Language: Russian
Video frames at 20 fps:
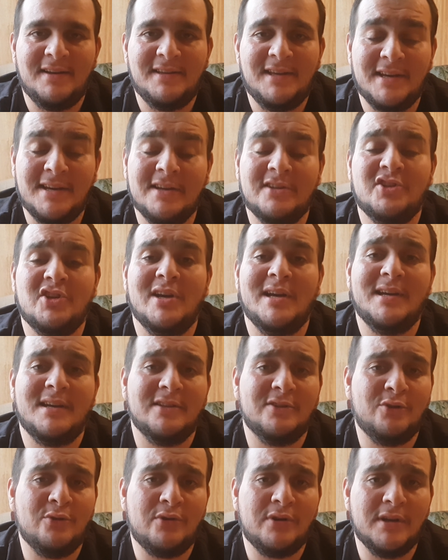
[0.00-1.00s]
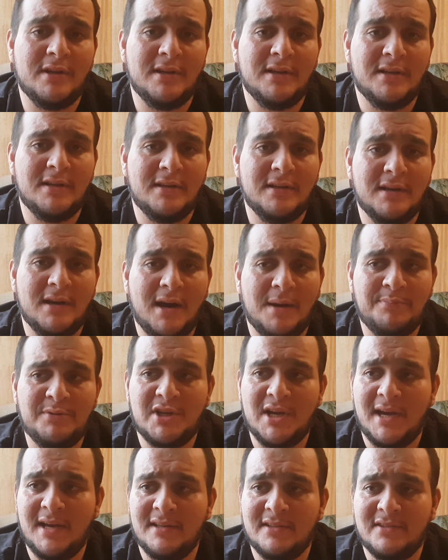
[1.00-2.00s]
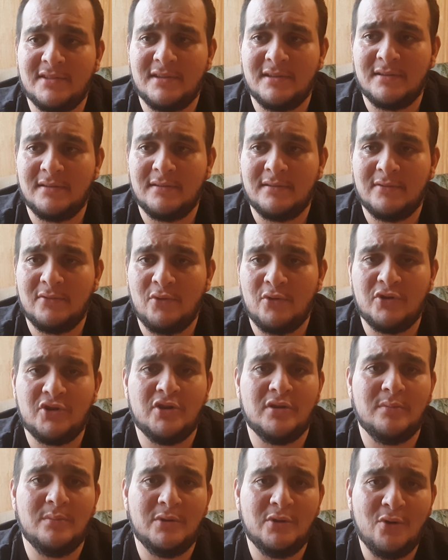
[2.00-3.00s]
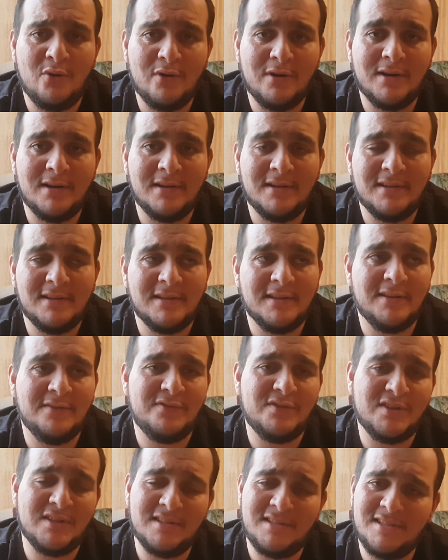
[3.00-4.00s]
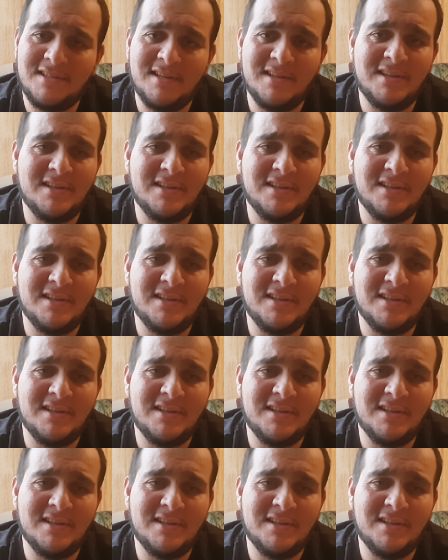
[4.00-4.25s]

я как человек, который общается очень много и в сети,